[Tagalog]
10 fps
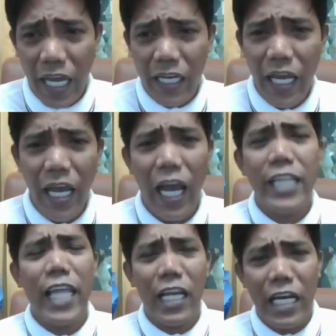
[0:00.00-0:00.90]
yan
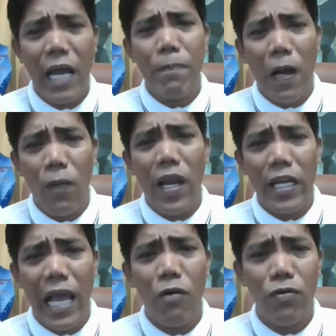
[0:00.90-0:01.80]
ay talagang
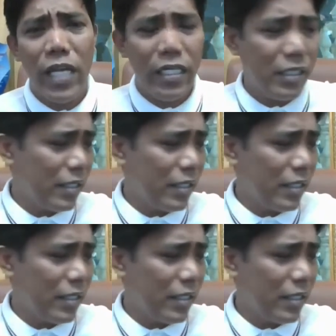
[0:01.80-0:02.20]
napakawalang yaho niya.